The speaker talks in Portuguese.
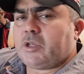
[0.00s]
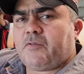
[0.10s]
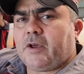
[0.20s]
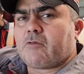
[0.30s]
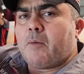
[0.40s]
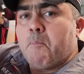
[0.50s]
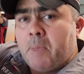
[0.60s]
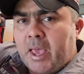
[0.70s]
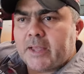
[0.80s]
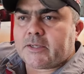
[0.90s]
Não tinha que ficar numa
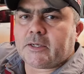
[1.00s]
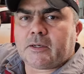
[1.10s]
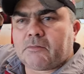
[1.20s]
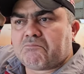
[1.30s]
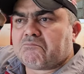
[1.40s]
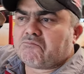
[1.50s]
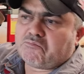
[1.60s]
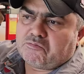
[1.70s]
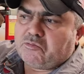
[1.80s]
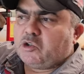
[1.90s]
média
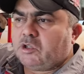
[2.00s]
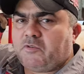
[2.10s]
de